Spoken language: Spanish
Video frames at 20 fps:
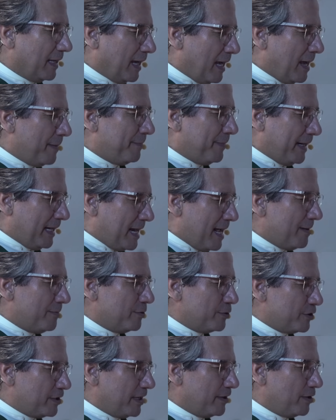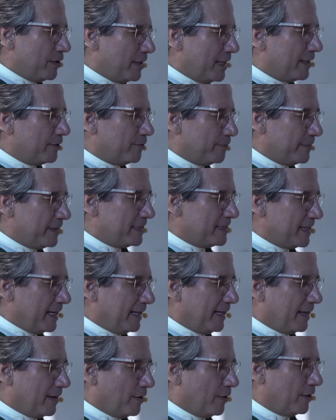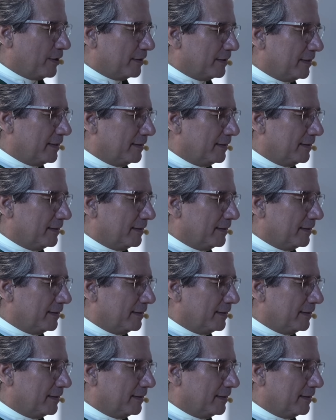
Apelamos, Señor, a tu misericordia.